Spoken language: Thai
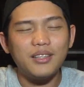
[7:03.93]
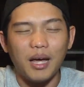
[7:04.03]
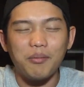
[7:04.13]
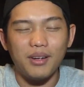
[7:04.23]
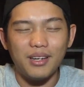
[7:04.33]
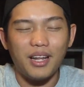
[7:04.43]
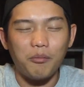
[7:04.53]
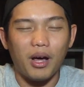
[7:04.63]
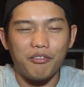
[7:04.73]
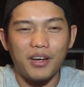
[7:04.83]
คือตาม
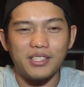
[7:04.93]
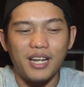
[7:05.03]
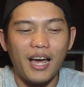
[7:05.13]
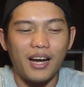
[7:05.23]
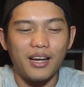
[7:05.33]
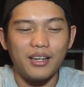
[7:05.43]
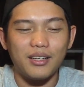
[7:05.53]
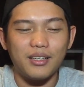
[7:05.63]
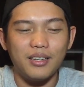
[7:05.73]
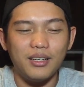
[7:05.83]
ตามหลักเฟสแรก
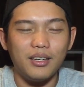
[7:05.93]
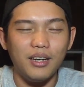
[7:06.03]
อะคื